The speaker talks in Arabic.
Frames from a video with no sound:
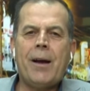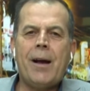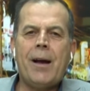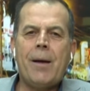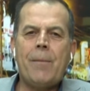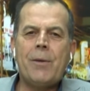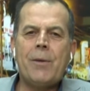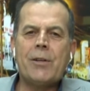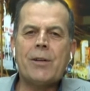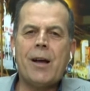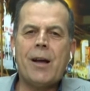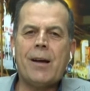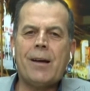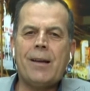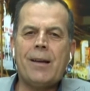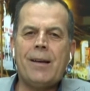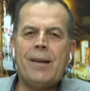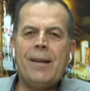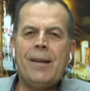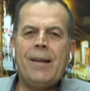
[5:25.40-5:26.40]
بقى
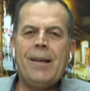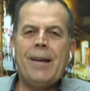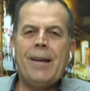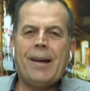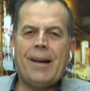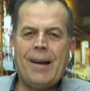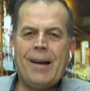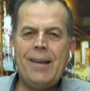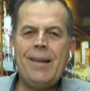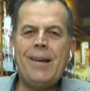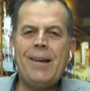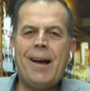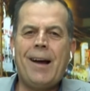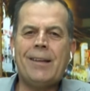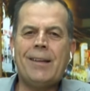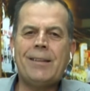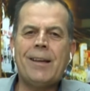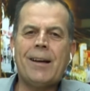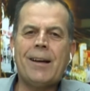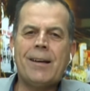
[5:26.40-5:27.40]
مشاكل قليلة
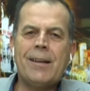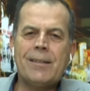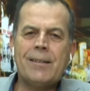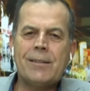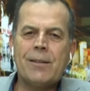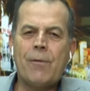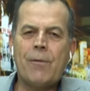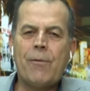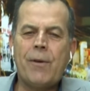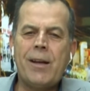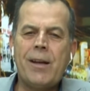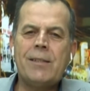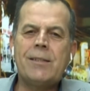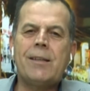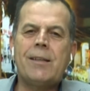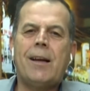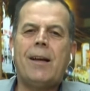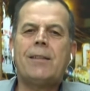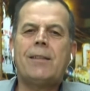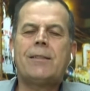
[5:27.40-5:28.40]
أعتقد سوف
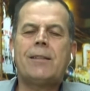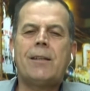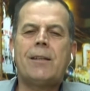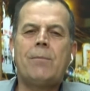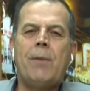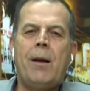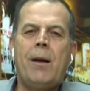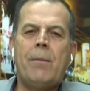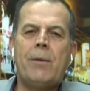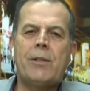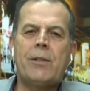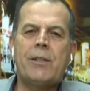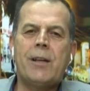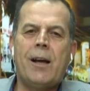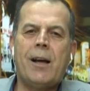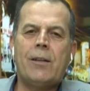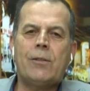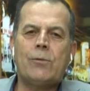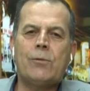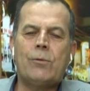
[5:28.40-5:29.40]
ينجح السيد محمد
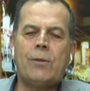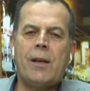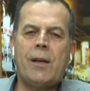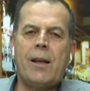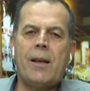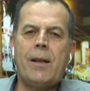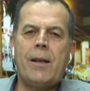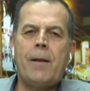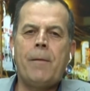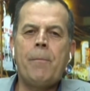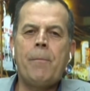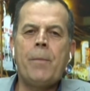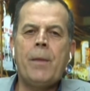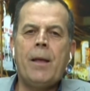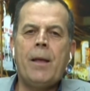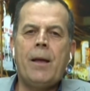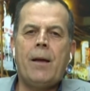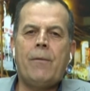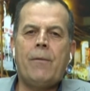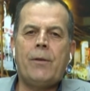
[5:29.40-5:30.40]
الشياع السوداني
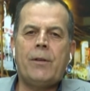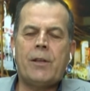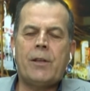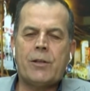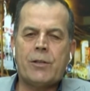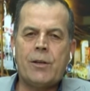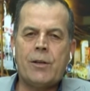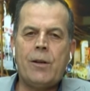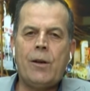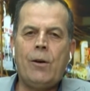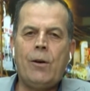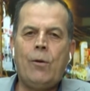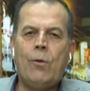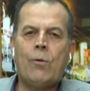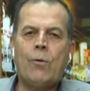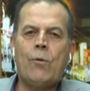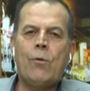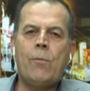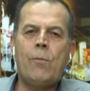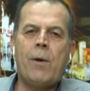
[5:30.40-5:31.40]
آه، في تشكيل
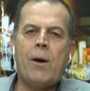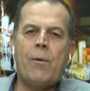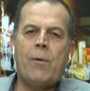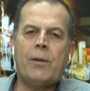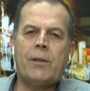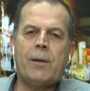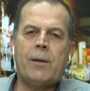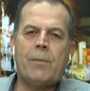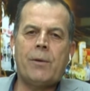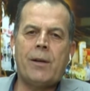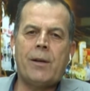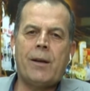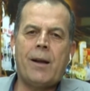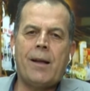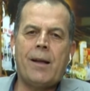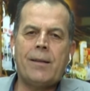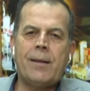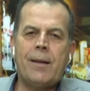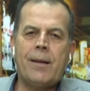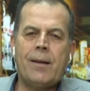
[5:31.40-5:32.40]
الحكومة وتمرير
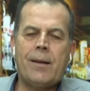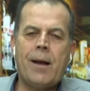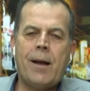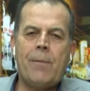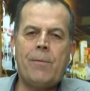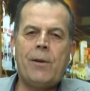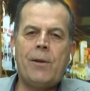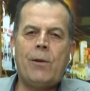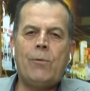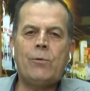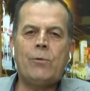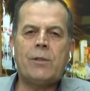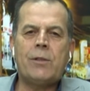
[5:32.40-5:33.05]
هذه الكابينة